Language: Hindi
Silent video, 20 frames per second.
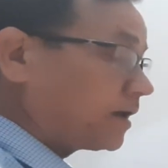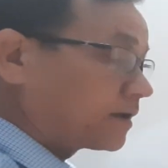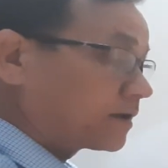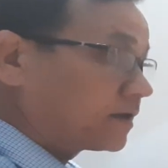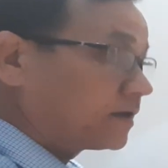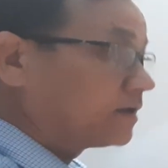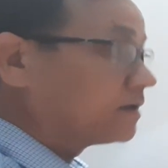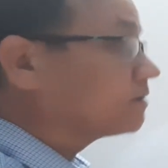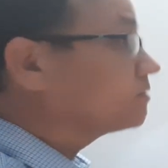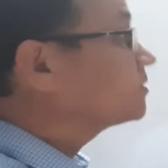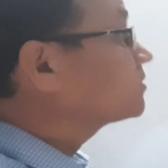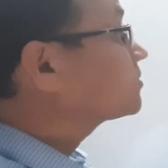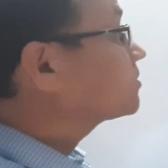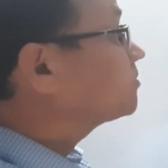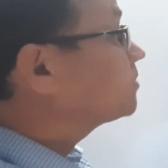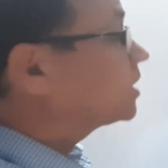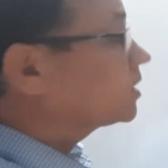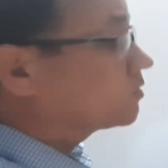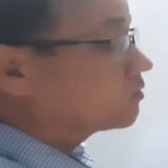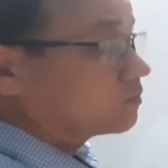है कि जैसे
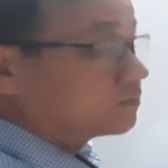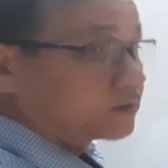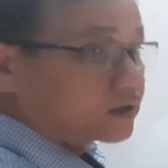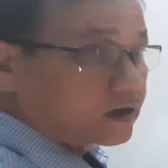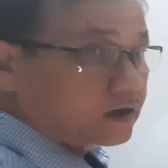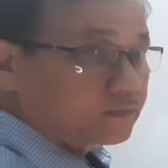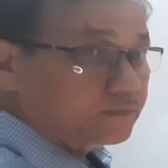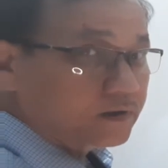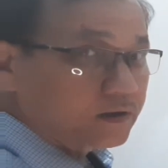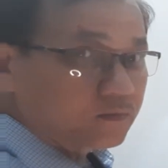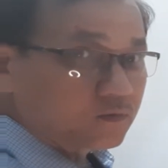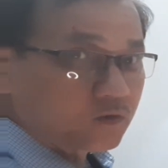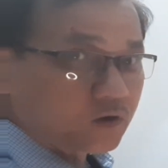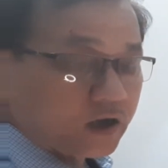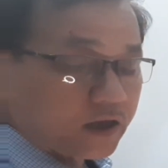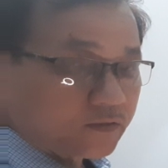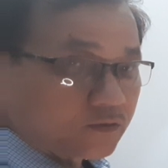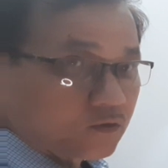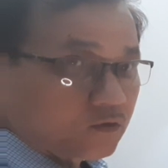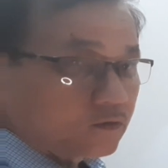बायनोमियल हमने
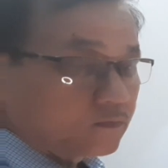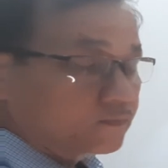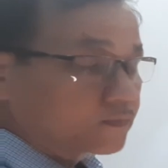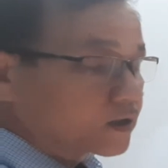बोला दो